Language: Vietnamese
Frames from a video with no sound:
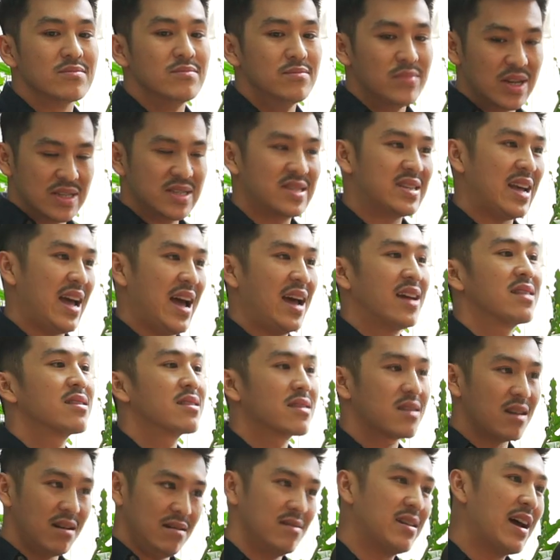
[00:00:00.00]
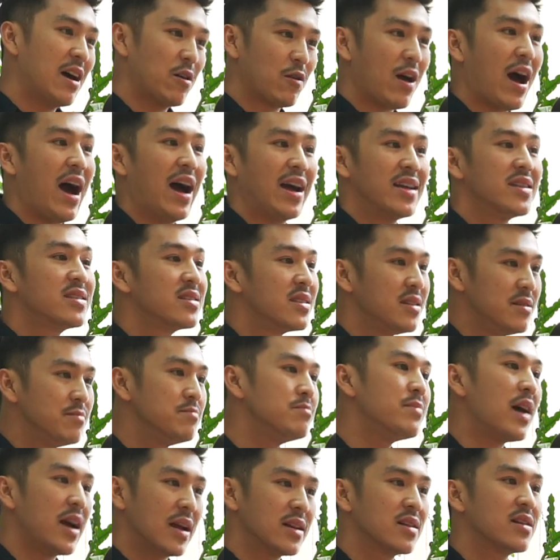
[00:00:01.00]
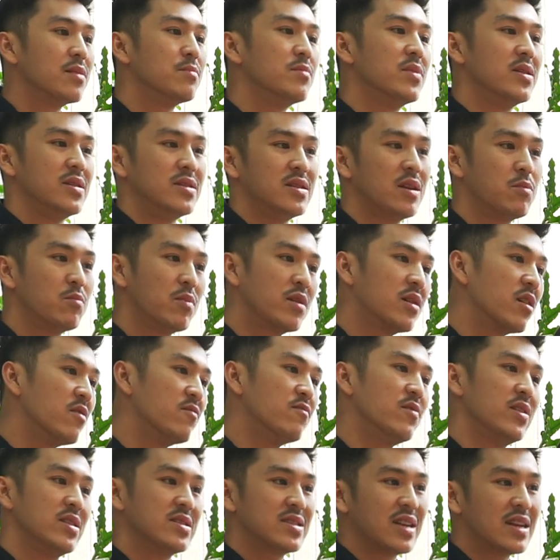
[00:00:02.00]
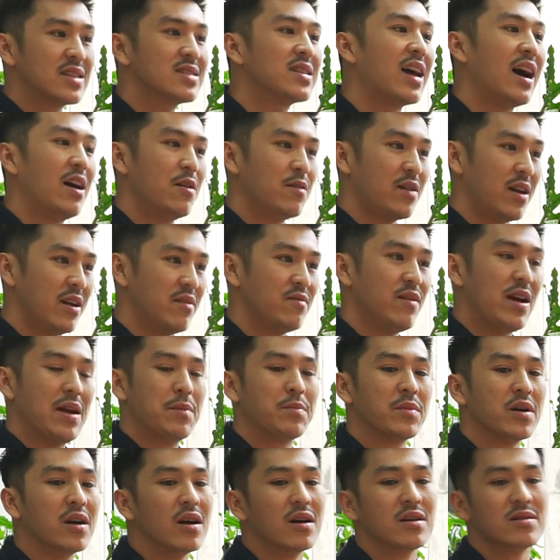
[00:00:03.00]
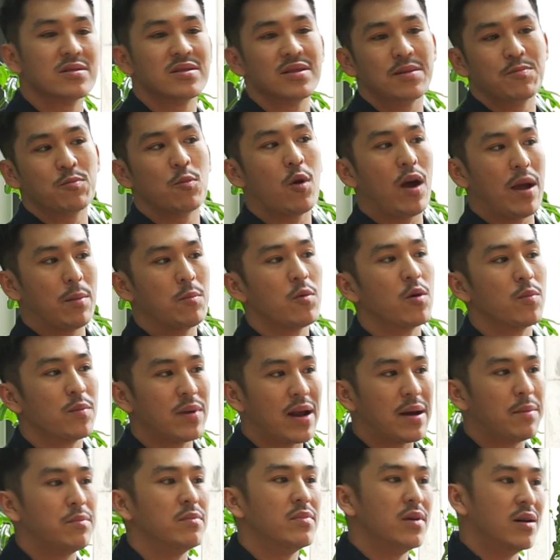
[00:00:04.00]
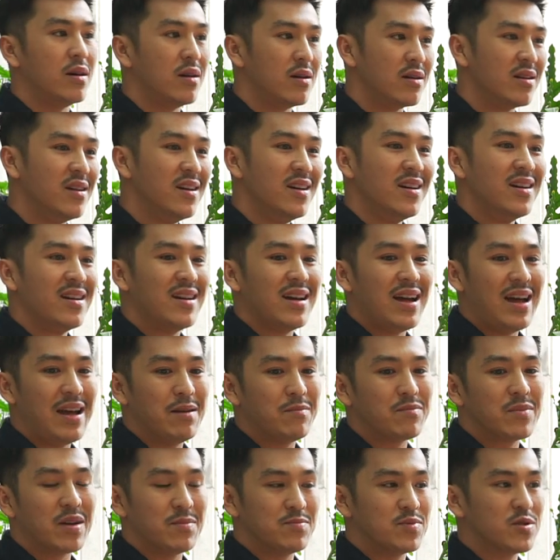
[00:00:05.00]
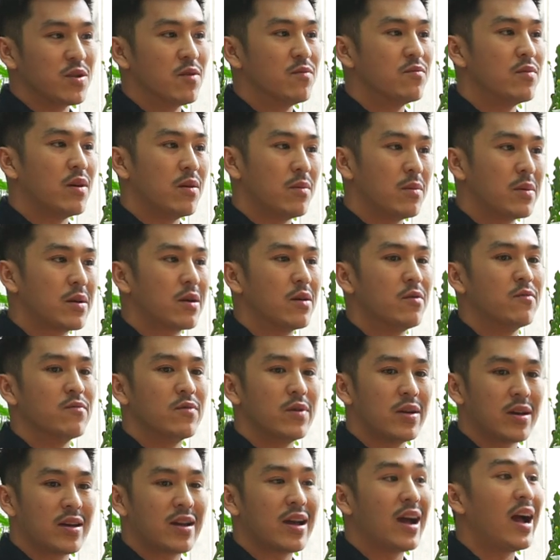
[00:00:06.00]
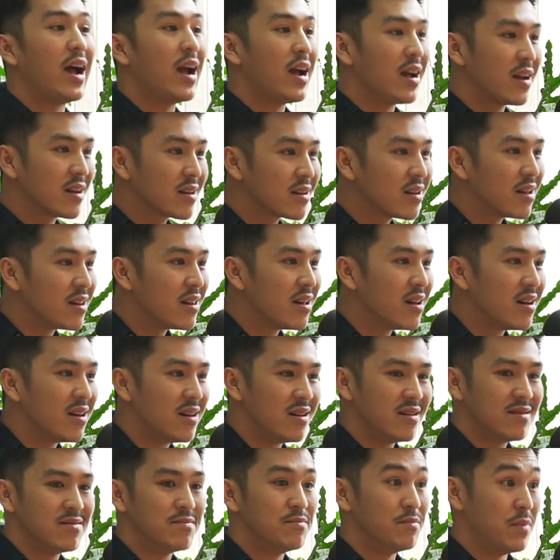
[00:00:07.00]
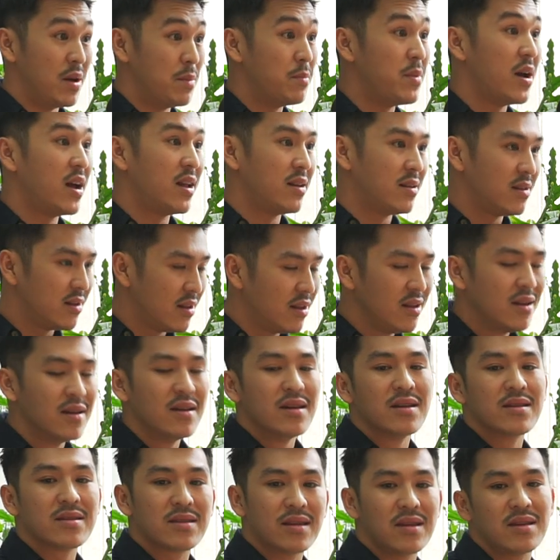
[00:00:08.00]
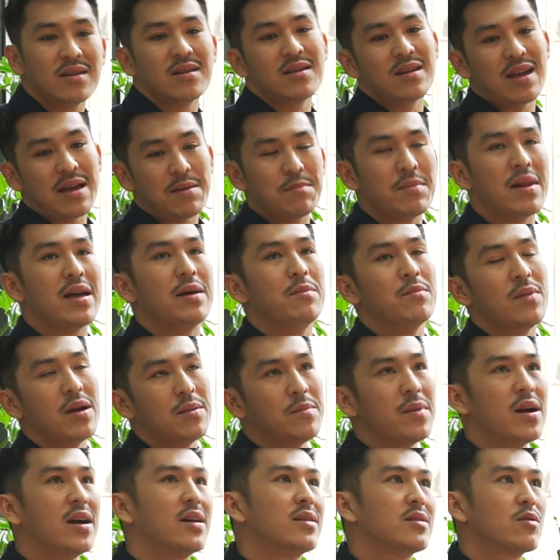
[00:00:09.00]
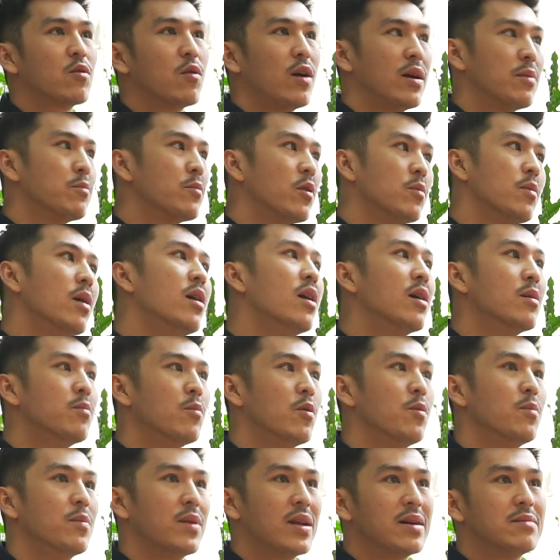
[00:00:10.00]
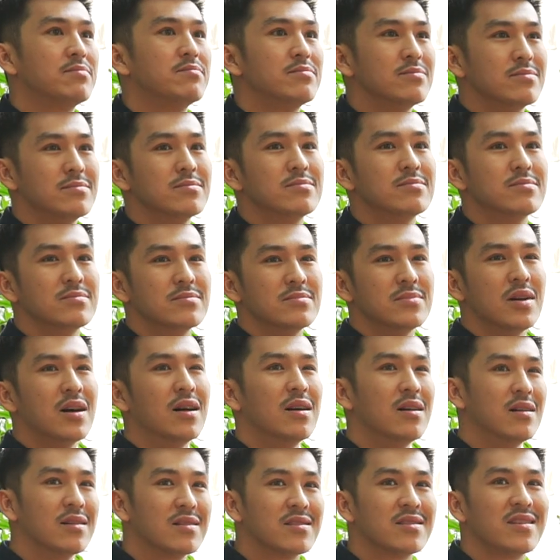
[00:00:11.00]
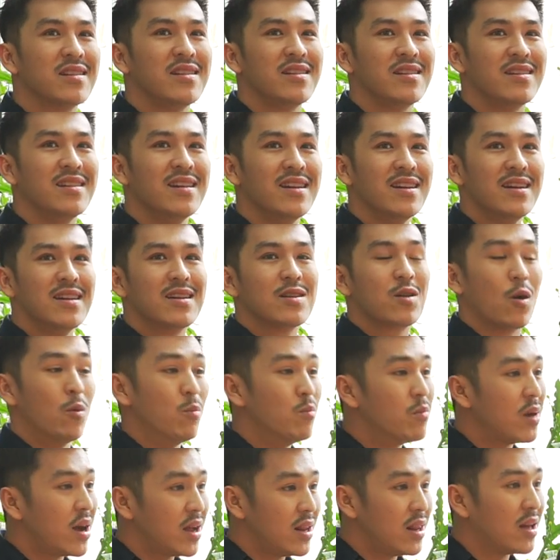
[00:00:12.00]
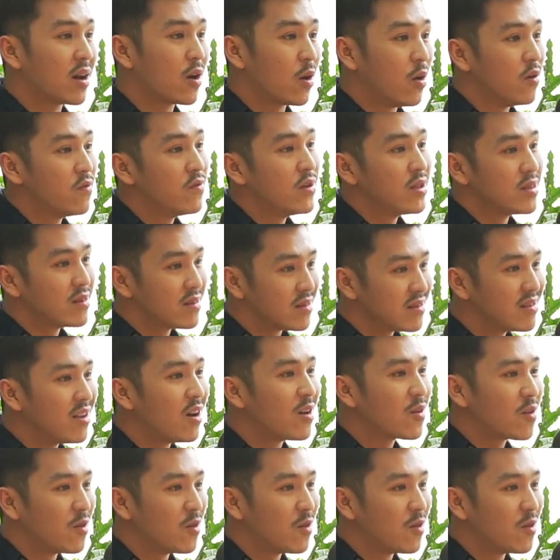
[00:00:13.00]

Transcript: mình sẽ tự đào thải chính bản thân mình trong cái công việc sáng tạo này và em ngưng chụp khoảng một năm hơn em tập trung vào cái công việc khác đó là ừ. meman ừ. thì em làm meman khoảng một hơn một năm hơn thì cũng may là covid do